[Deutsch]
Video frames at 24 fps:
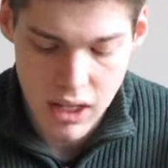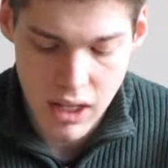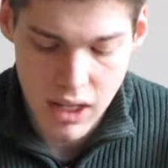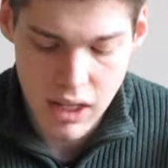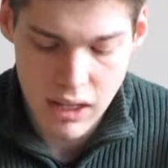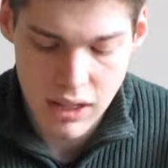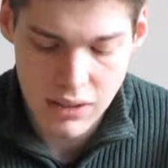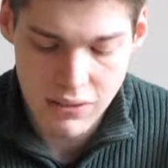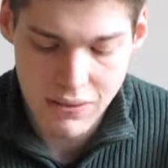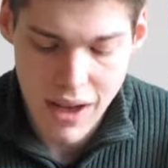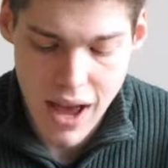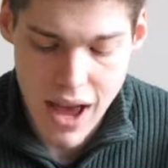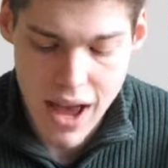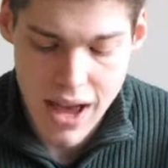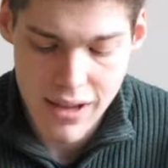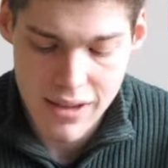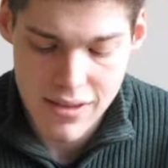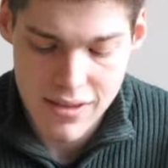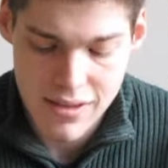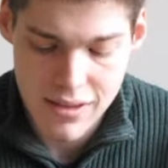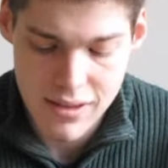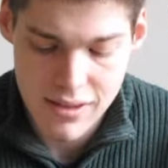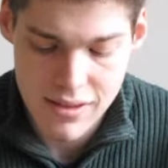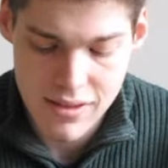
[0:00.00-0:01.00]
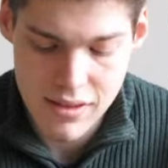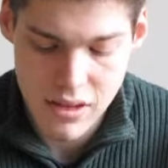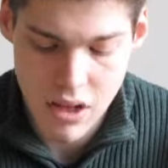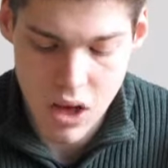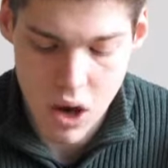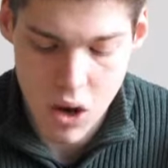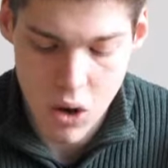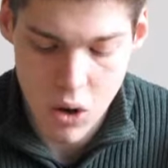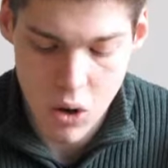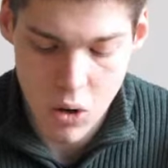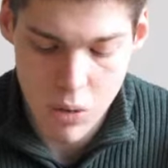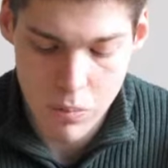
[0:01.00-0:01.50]
denn ich weiß, dass
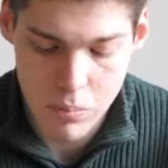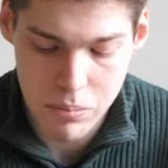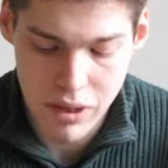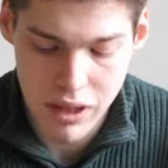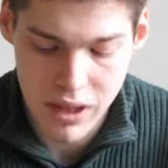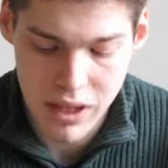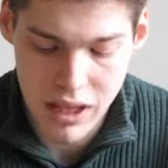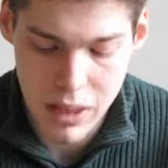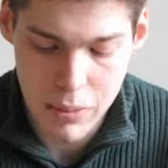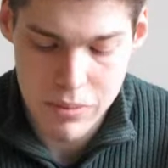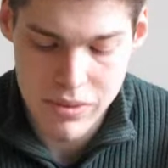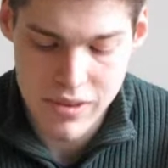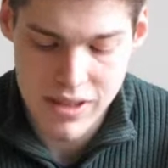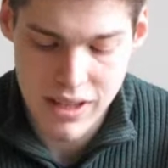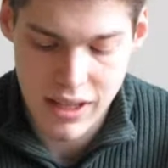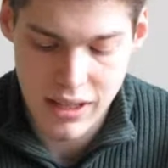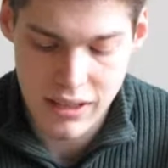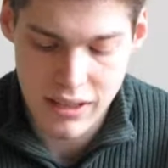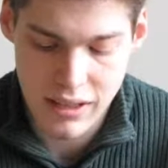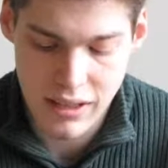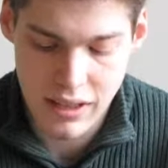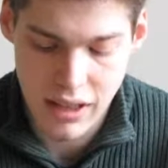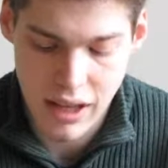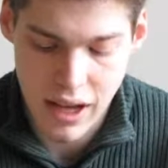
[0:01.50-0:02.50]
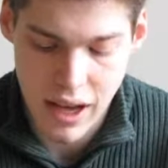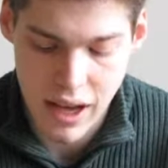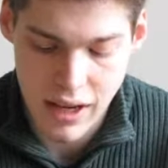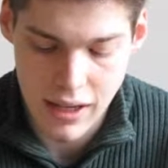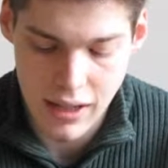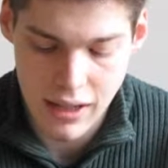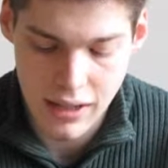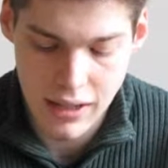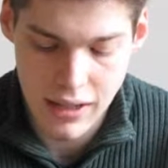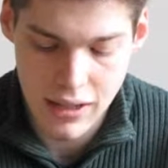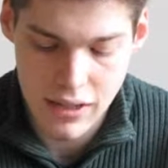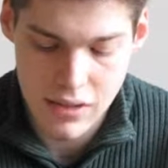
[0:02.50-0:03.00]
sie auch bei Lebzeiten
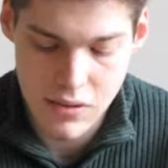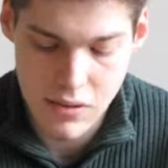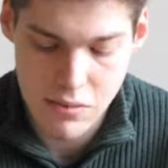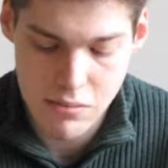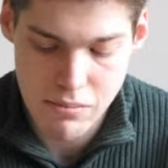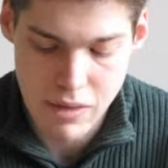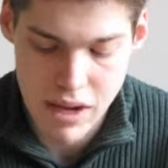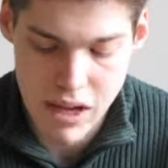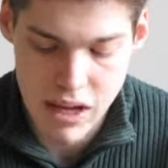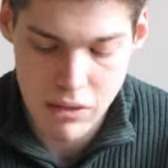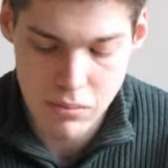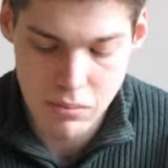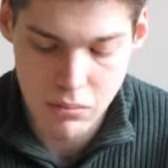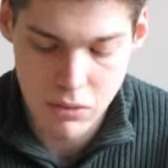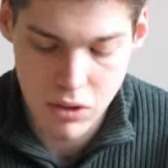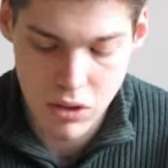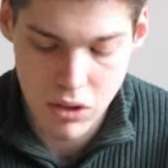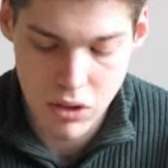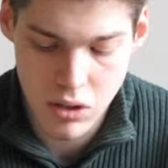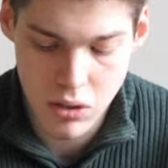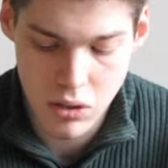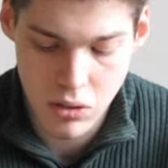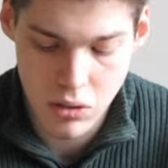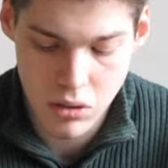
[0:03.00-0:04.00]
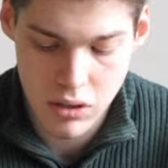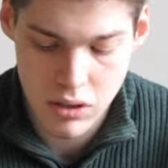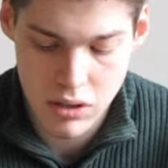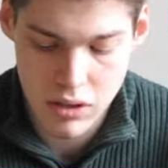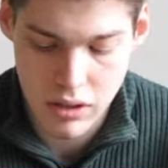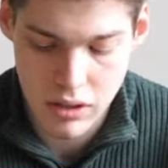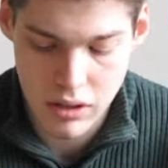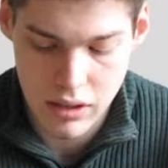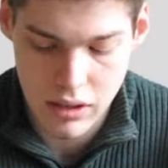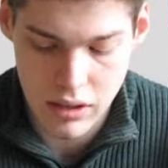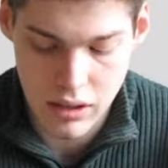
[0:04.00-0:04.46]
reichlich zu meinem Glück